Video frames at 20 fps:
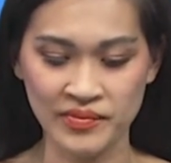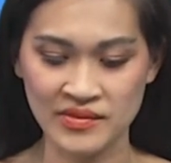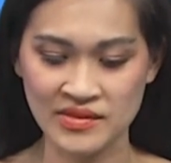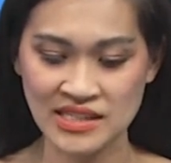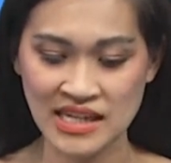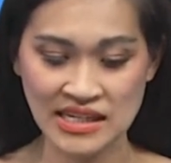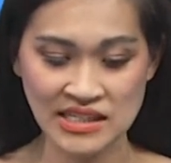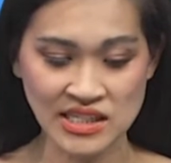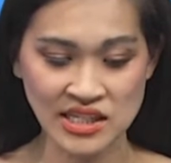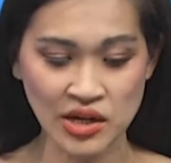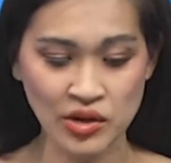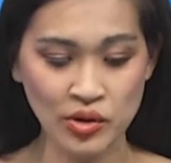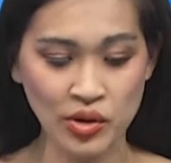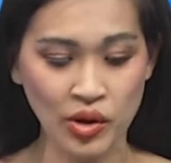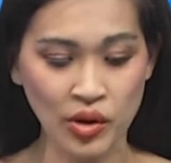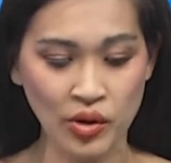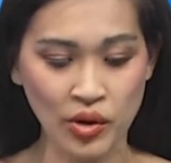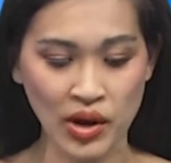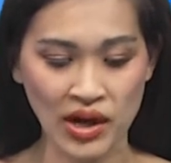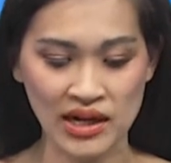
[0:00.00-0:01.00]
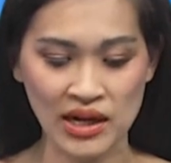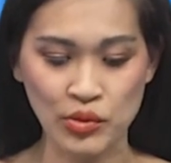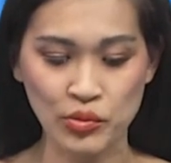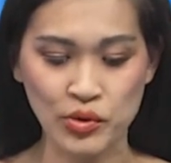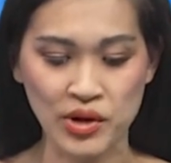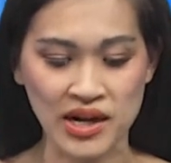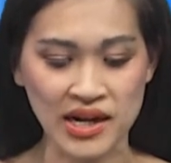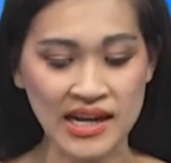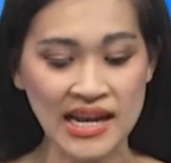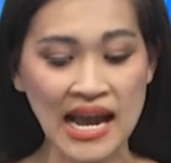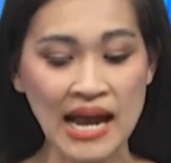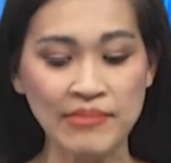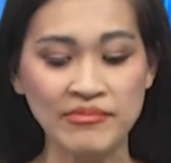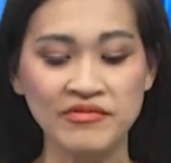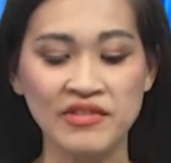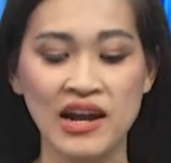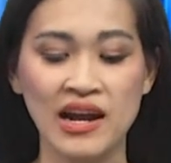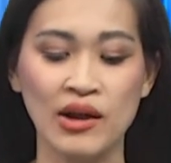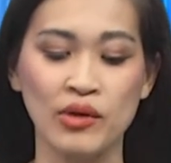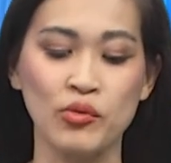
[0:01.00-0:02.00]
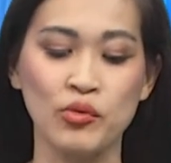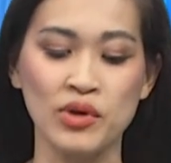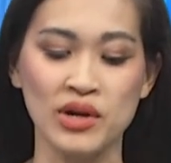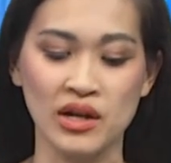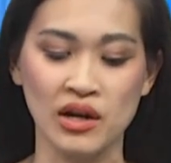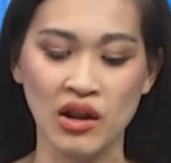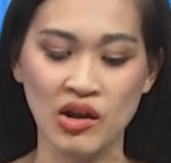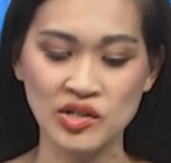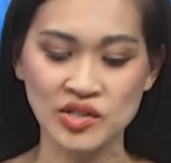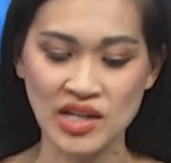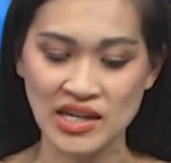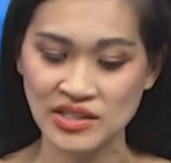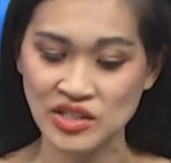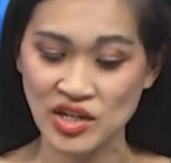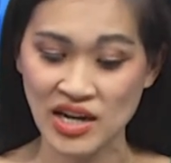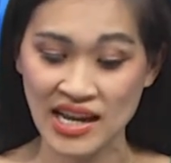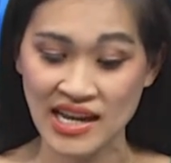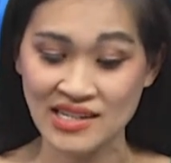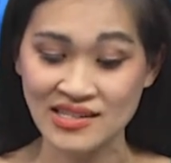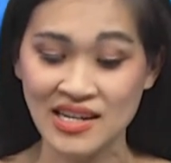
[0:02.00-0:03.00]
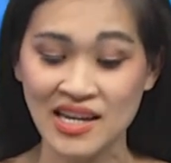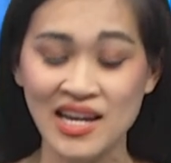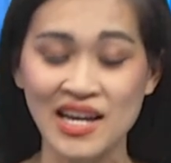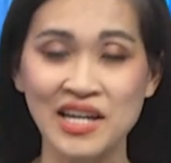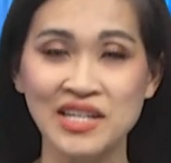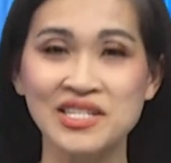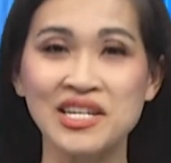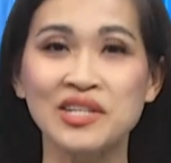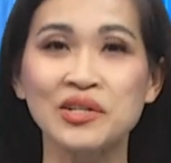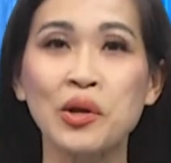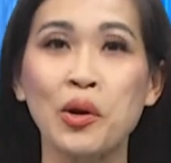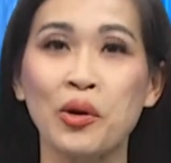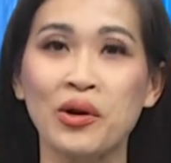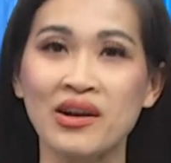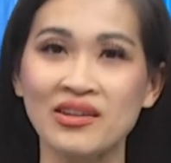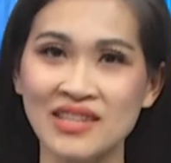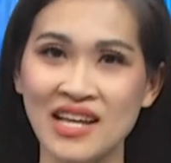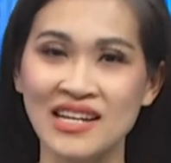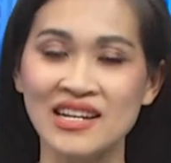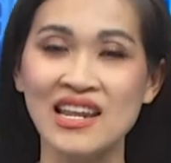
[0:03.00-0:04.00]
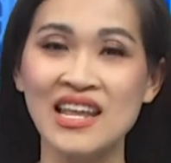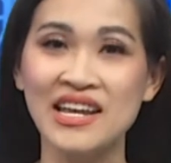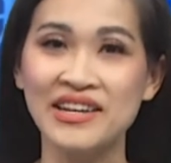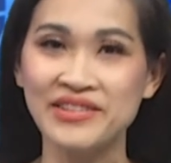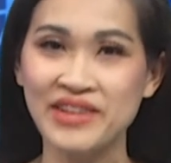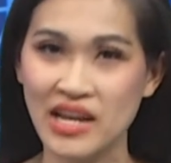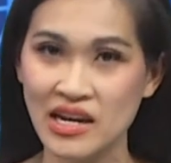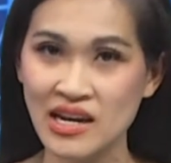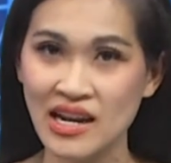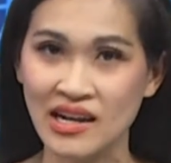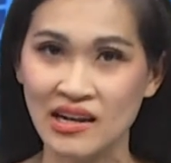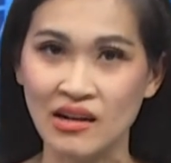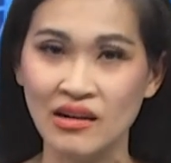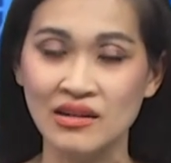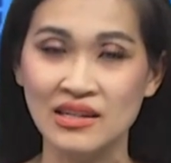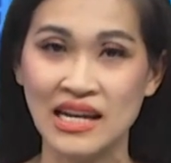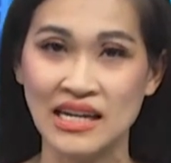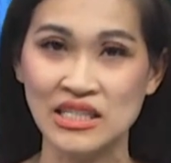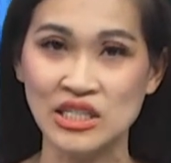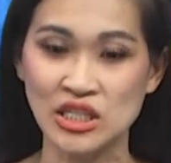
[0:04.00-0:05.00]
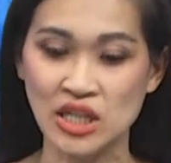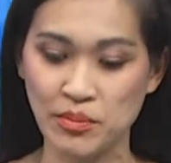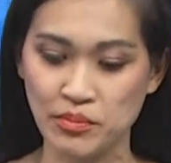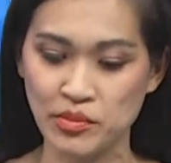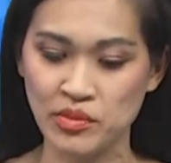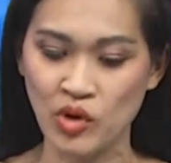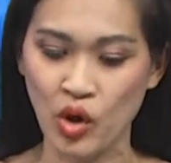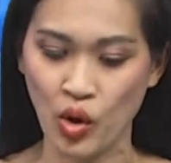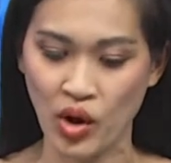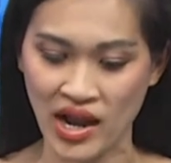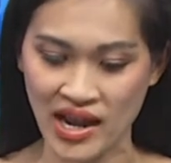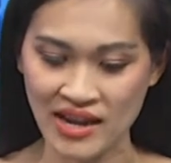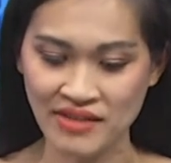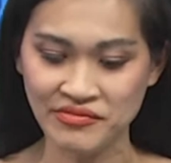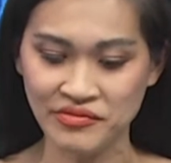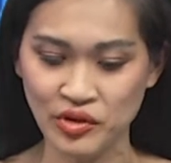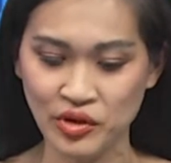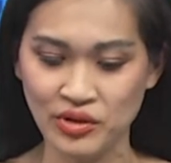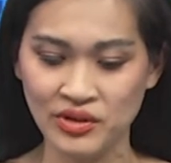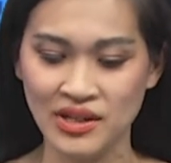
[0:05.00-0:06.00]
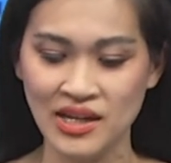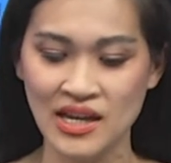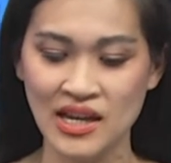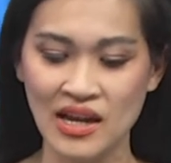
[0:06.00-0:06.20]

San Diego hoặc là quận Cam và quận Los Angeles nhiệt độ có thể lên đến là hơn cả trăm độ F luôn